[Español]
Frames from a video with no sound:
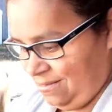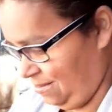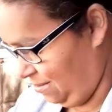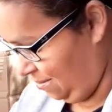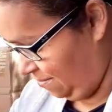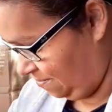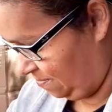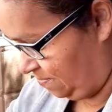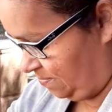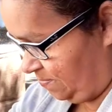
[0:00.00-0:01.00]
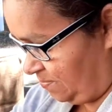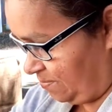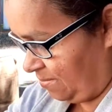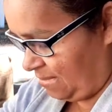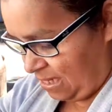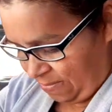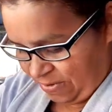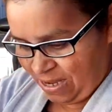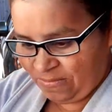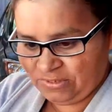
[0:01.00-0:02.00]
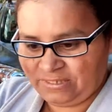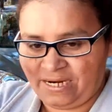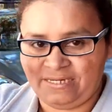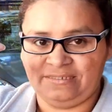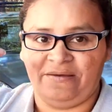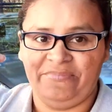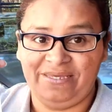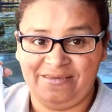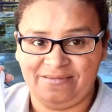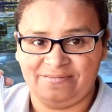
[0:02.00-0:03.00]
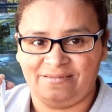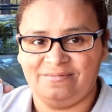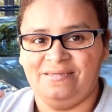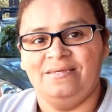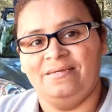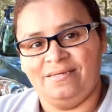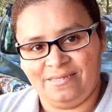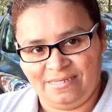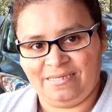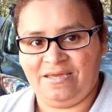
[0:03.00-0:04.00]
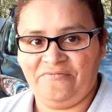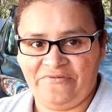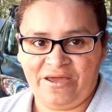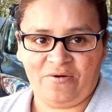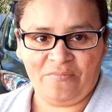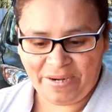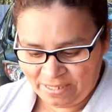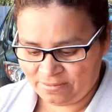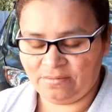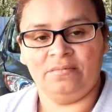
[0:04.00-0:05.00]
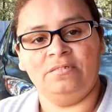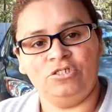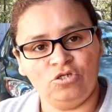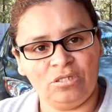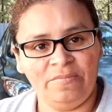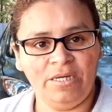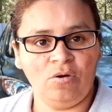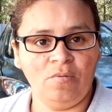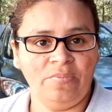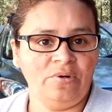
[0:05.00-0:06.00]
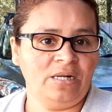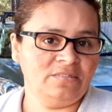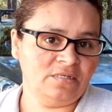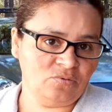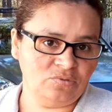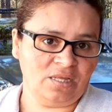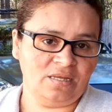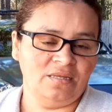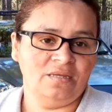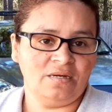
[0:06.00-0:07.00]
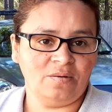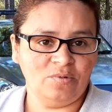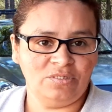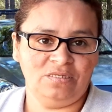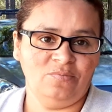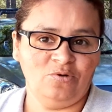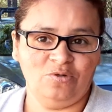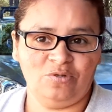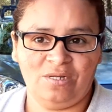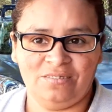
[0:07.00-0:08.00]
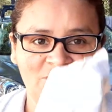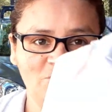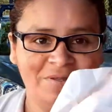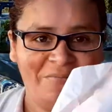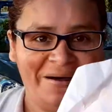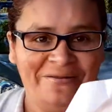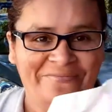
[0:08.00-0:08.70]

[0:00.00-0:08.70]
Y les voy a mostrar estas bellezas que fui a comprar. Yo también compro en la segunda, como decimos nosotros, la segunda mano.